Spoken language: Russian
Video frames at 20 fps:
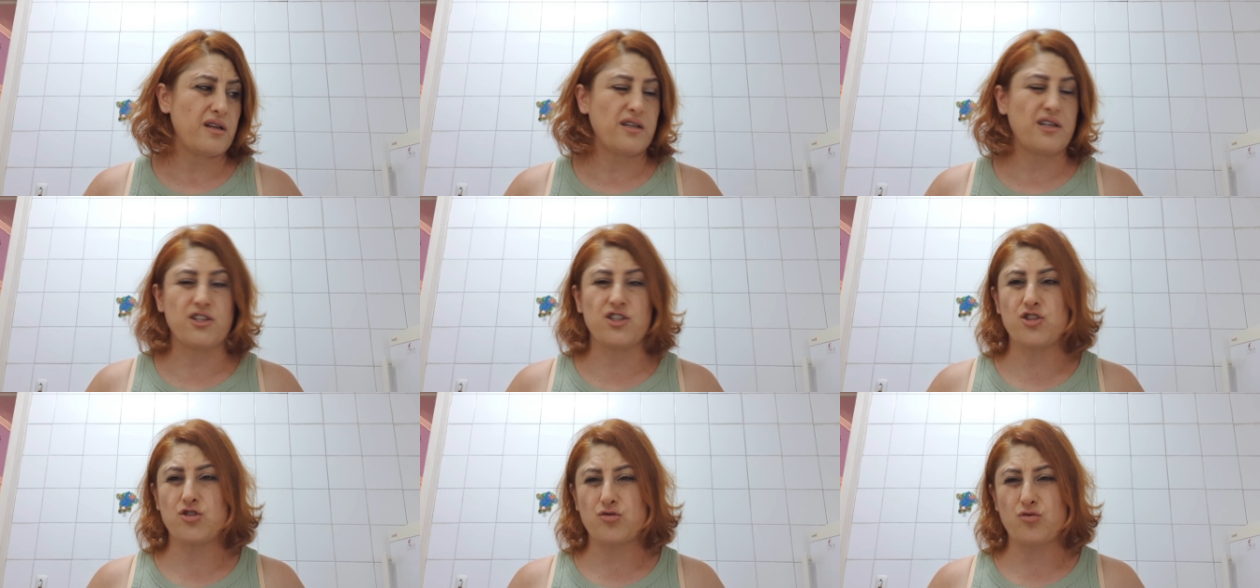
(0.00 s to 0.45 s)

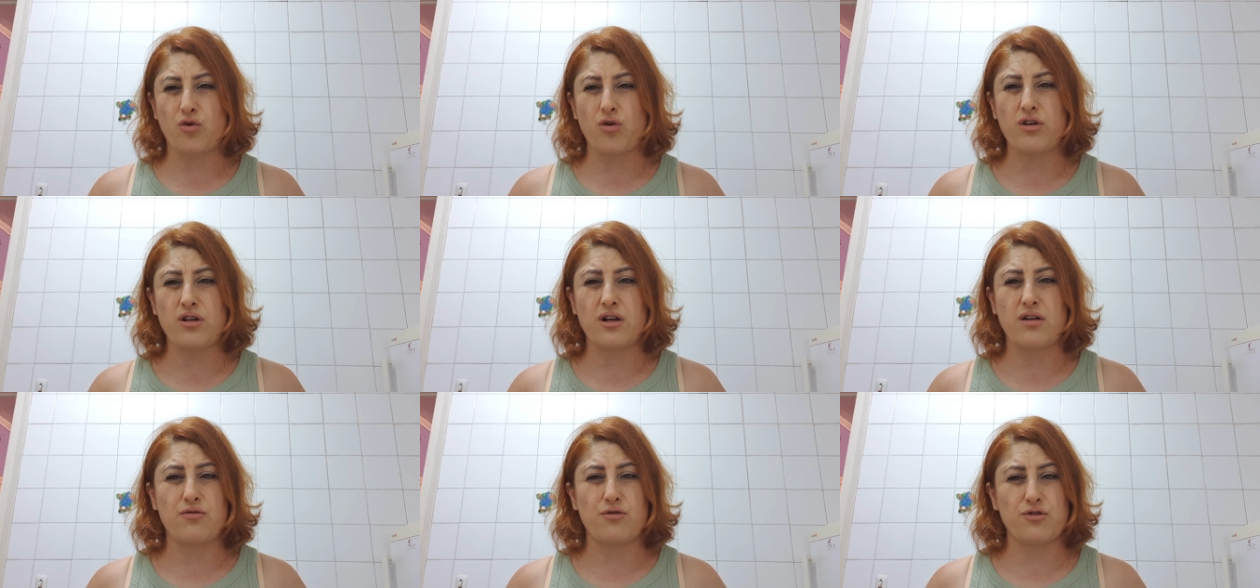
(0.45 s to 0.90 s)
И
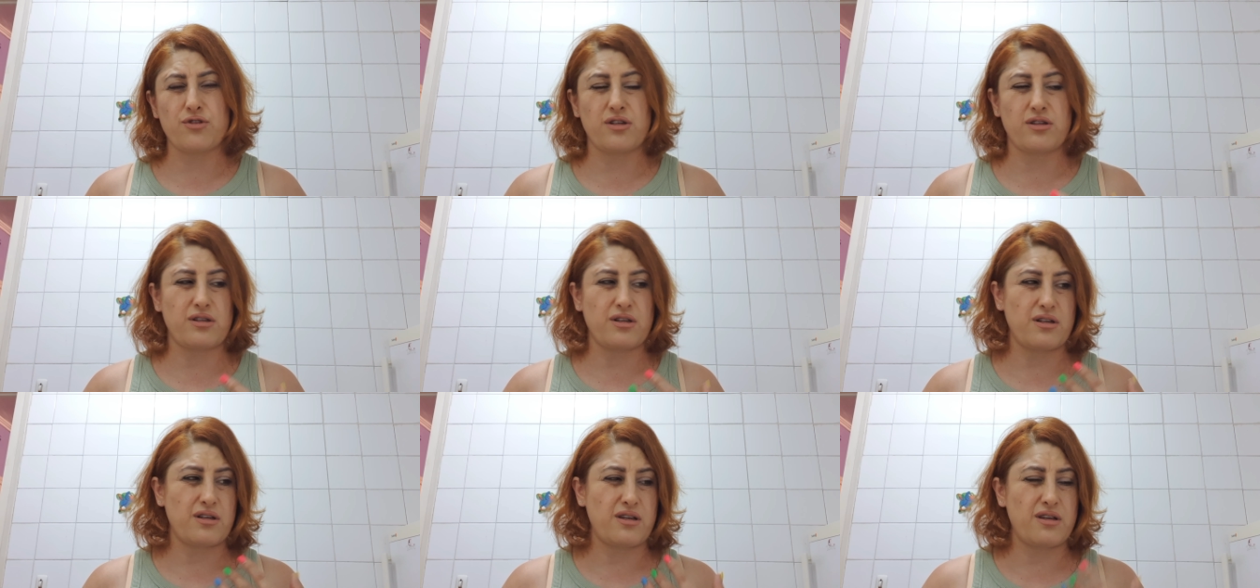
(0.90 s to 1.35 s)
столько вот
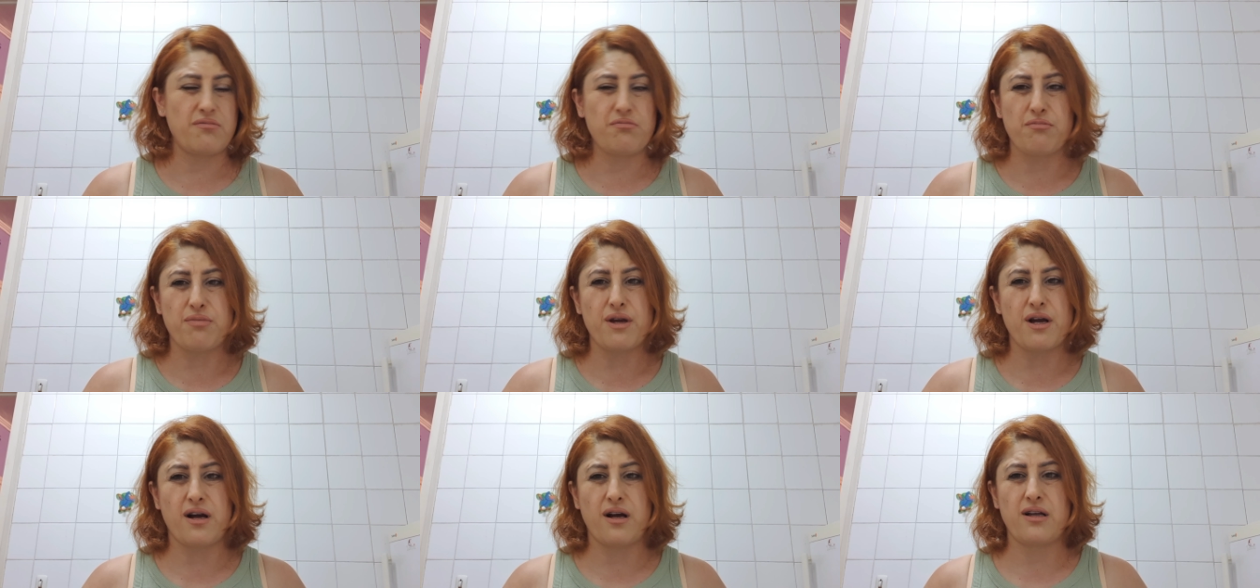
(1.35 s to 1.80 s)
это
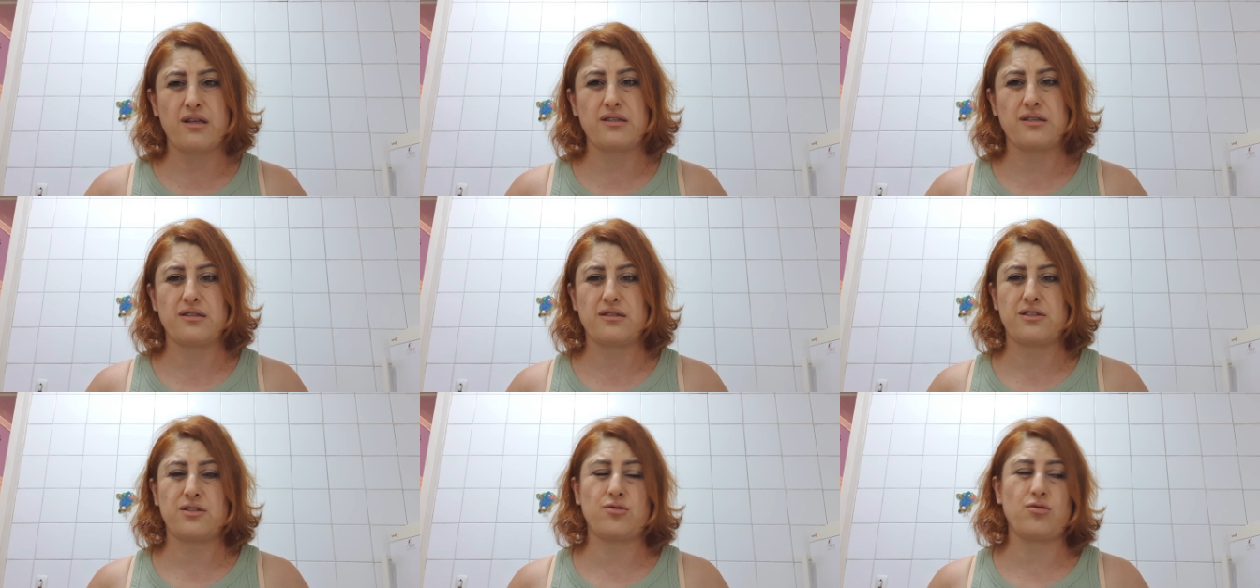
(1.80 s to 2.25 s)
ребят,
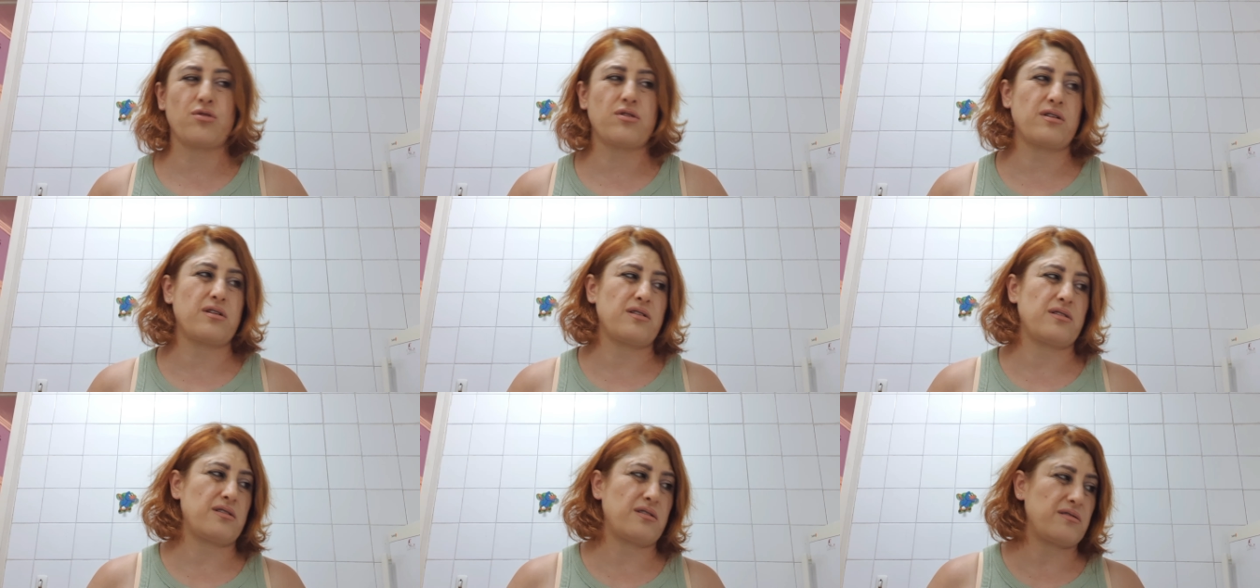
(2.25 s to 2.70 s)

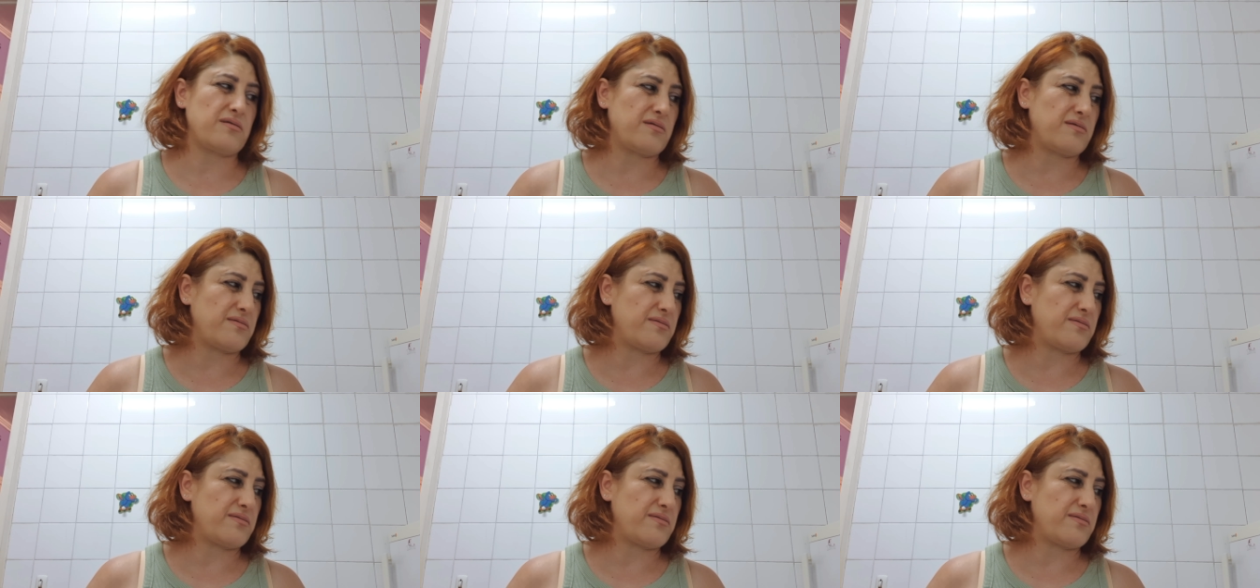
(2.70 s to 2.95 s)
столько